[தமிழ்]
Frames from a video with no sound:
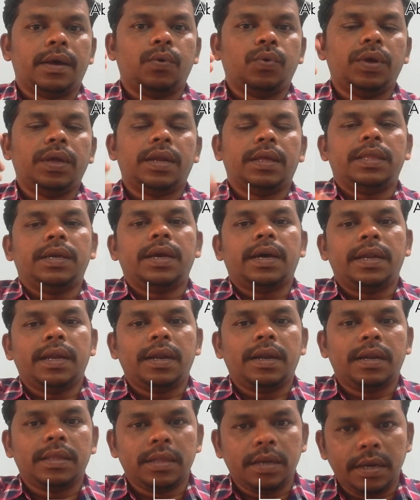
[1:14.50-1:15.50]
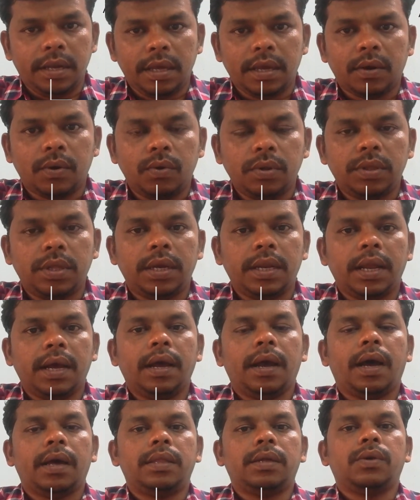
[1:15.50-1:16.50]
உயர் அதிகாரிகளிடத்துல நீங்கள் கொடுத்தீங்கன்னா
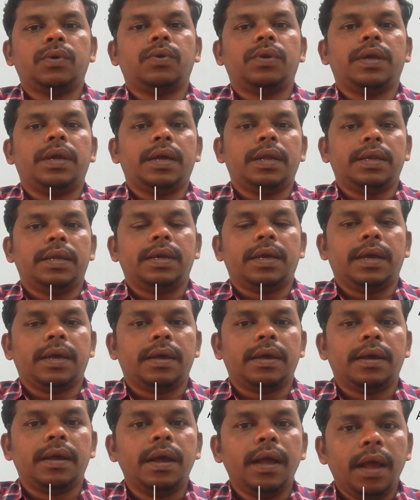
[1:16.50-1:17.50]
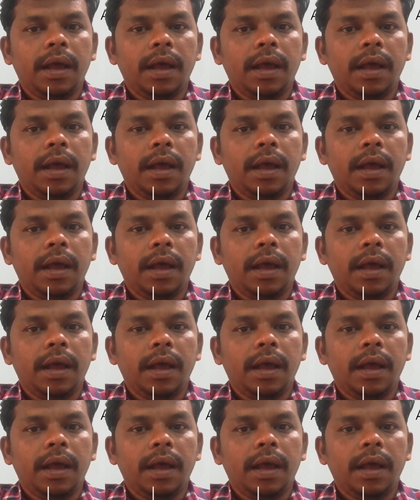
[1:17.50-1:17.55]
அதற்குரிய நீங்கள்